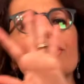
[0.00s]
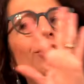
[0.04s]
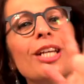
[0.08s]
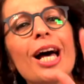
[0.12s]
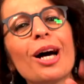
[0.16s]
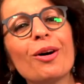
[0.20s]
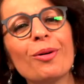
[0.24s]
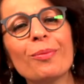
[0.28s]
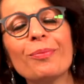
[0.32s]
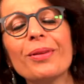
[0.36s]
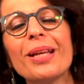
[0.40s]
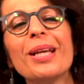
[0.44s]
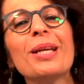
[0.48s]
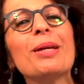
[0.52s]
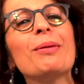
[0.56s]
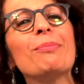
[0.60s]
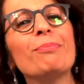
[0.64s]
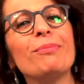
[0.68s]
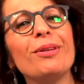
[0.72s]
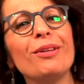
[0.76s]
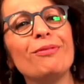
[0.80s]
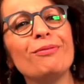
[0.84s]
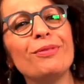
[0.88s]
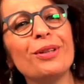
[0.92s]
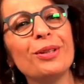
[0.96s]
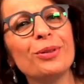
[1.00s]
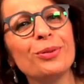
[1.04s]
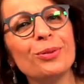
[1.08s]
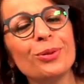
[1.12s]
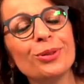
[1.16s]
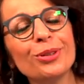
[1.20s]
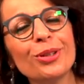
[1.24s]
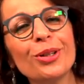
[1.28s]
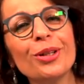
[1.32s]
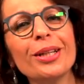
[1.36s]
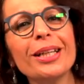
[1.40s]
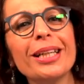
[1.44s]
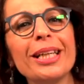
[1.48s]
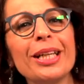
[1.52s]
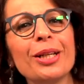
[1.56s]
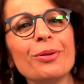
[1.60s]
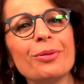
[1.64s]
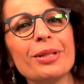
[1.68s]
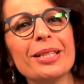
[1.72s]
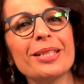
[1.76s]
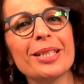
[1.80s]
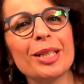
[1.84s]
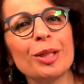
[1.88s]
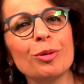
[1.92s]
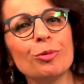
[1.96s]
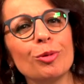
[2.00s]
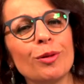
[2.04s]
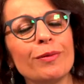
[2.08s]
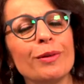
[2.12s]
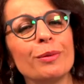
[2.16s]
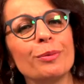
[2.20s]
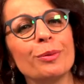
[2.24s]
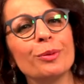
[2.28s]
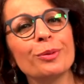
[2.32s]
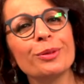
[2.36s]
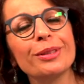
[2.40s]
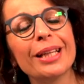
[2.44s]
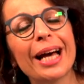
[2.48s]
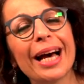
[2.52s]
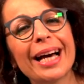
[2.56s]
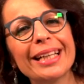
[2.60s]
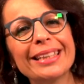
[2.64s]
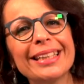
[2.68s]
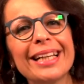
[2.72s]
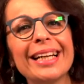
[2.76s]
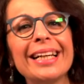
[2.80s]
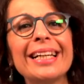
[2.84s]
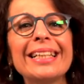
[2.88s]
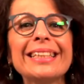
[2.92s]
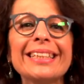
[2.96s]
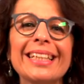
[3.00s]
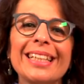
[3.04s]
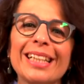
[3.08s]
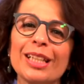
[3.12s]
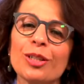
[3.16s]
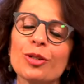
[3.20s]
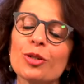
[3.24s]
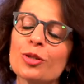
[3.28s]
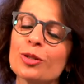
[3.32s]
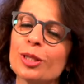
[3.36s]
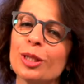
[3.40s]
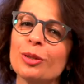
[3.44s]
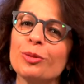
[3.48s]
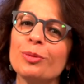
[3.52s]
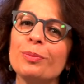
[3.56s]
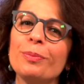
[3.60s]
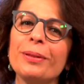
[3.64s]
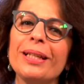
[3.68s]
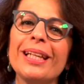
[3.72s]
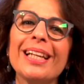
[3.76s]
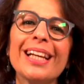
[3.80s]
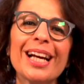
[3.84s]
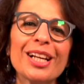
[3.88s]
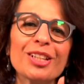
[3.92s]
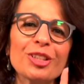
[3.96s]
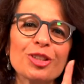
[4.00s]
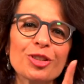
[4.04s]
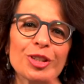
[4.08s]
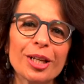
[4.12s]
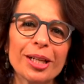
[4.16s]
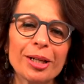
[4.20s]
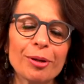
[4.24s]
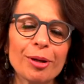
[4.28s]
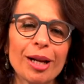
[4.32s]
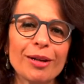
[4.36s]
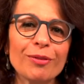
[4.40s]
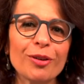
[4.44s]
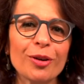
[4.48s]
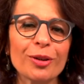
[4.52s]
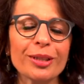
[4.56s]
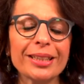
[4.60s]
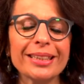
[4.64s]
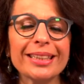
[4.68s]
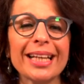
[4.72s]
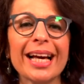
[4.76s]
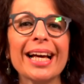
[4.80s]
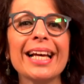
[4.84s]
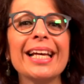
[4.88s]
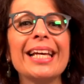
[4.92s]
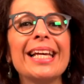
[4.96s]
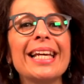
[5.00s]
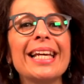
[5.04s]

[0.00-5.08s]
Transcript: Ciao, benvenuto in questa nuova puntata della nostra rubrica C'era una volta.